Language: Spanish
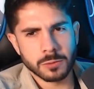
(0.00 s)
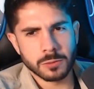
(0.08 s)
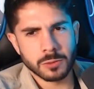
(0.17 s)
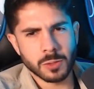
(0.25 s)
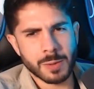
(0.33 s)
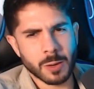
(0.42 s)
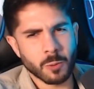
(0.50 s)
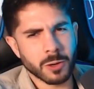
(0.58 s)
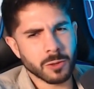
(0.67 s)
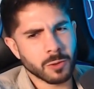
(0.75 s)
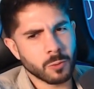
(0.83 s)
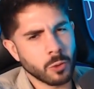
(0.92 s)
no me
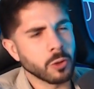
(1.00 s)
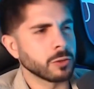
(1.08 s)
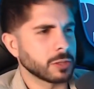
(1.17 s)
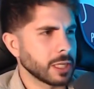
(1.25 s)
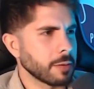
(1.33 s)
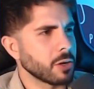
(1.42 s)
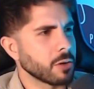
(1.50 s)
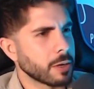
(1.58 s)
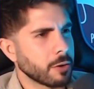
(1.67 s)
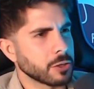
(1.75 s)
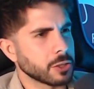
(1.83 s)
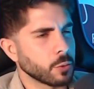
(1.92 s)
acuerdo, luego sí que vino
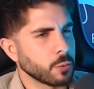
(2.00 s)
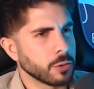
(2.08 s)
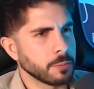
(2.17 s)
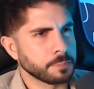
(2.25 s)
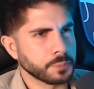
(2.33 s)
Braulio de segundo.